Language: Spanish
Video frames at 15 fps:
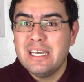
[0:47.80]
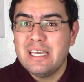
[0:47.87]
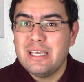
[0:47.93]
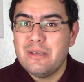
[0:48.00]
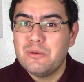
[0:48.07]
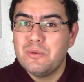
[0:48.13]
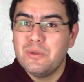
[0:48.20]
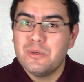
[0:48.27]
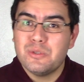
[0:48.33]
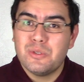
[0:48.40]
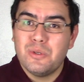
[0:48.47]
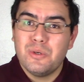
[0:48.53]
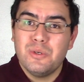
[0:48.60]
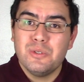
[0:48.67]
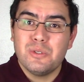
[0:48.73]
y unos
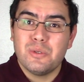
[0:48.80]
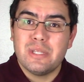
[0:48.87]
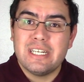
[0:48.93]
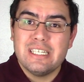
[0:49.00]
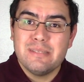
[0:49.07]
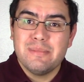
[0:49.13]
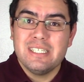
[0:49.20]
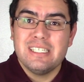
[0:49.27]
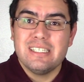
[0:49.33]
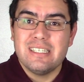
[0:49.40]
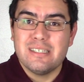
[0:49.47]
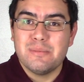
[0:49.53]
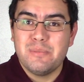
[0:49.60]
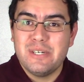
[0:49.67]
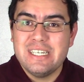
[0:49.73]
dos o tres meses
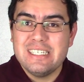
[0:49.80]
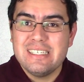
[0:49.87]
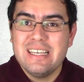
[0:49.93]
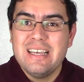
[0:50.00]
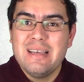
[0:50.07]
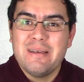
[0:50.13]
después